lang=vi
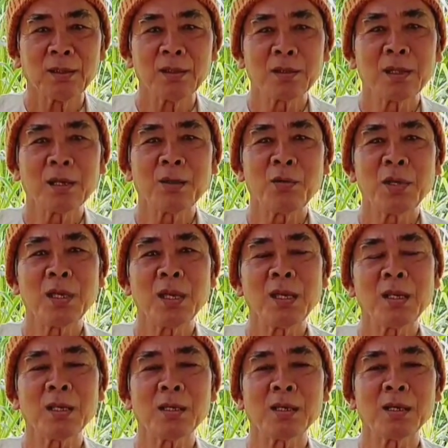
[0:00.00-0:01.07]
còn này quý
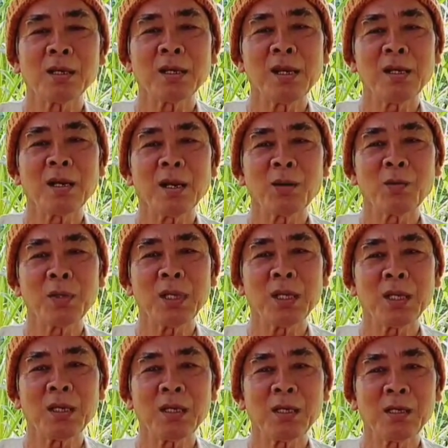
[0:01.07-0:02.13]
vị ờ, nghĩ rằng quý
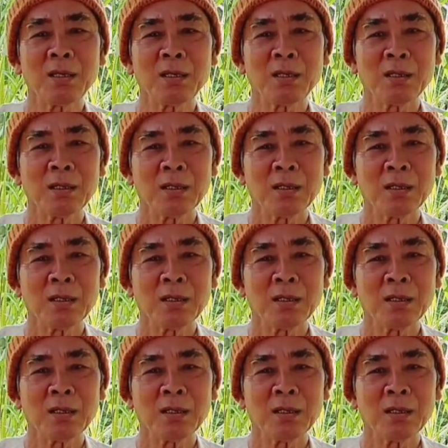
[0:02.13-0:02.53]
vị